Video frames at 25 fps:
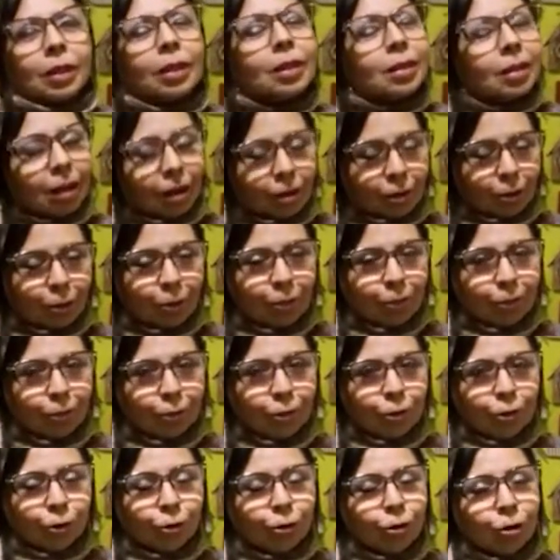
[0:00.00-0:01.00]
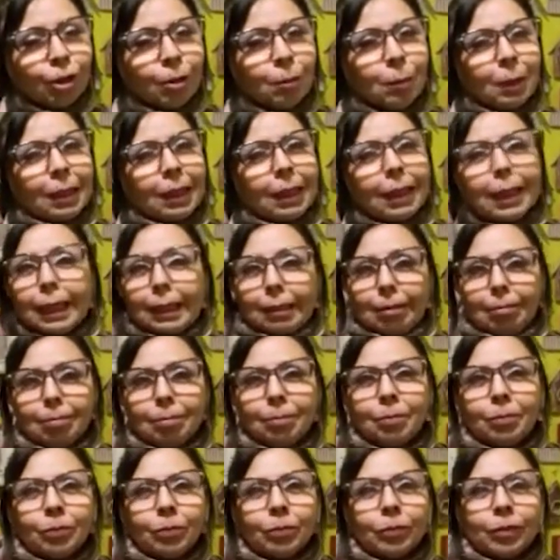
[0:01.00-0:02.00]
Claro, yo soy de peliquén
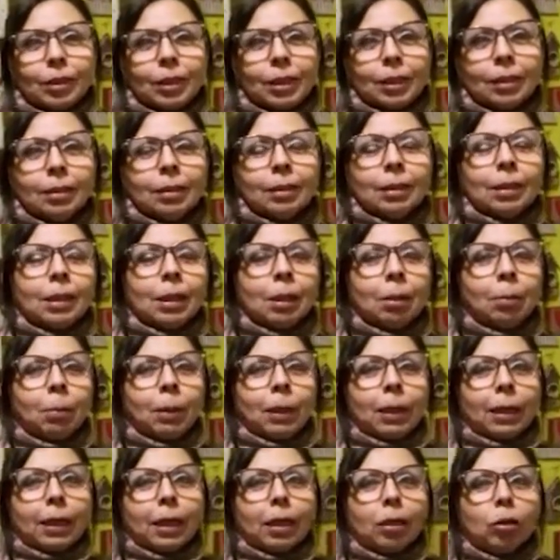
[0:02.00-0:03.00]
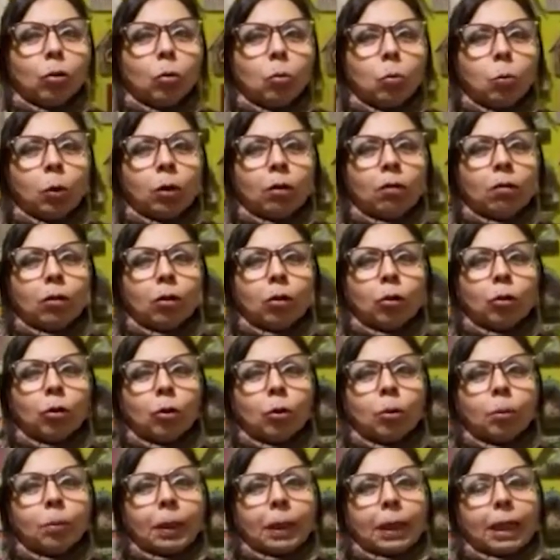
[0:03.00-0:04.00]
¿ya? Pelequén es un
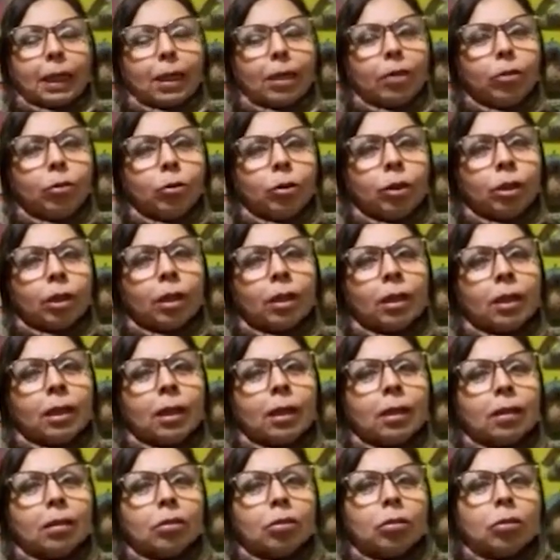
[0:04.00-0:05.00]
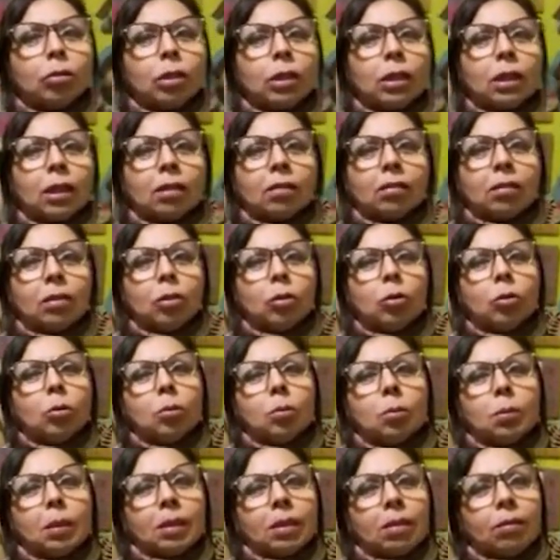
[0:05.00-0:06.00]
pueblo pequeño en realidad, donde ha sido
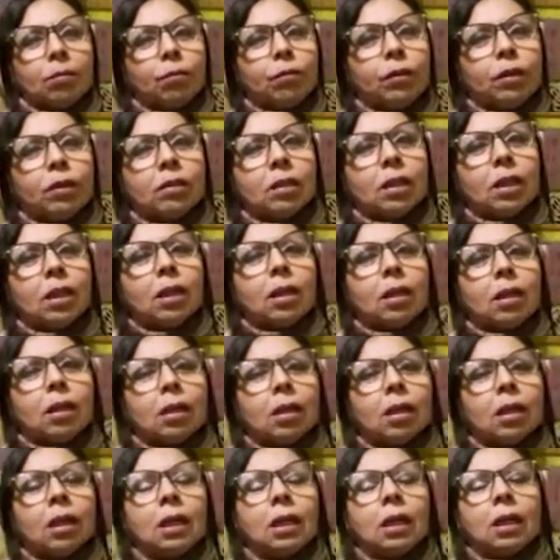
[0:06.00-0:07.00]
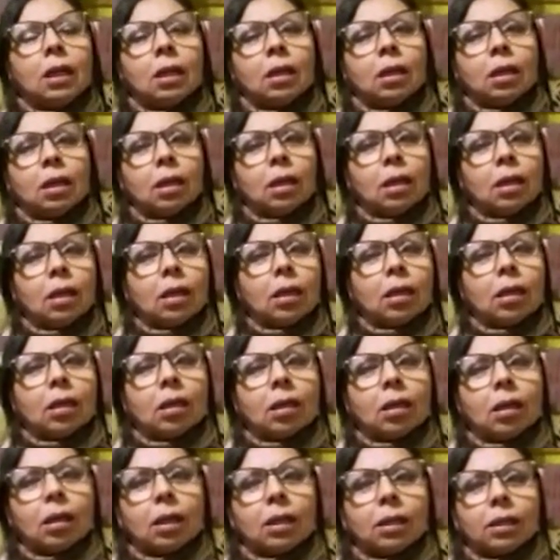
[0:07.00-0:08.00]
más difícil
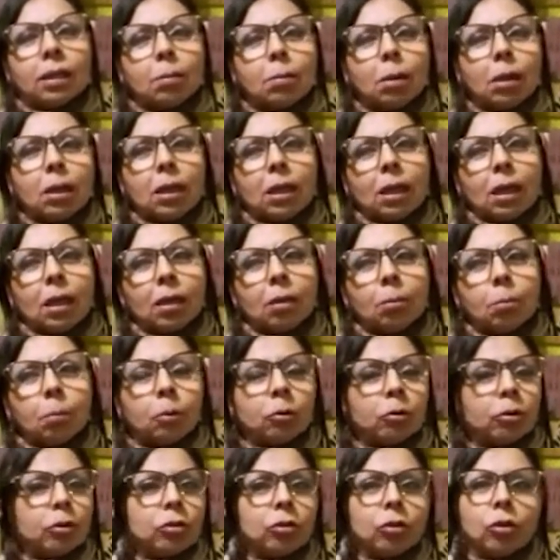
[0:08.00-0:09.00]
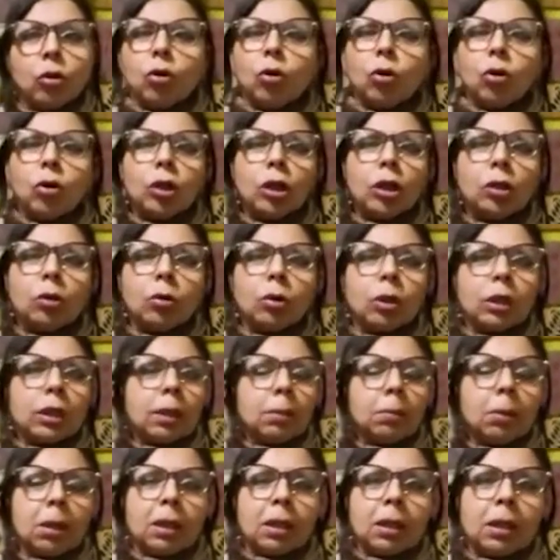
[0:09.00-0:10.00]
eh, el tema de las exposiciones o el
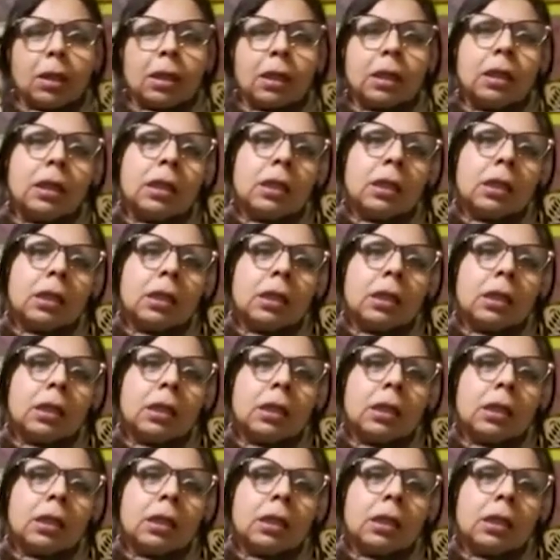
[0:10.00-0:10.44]
tema de,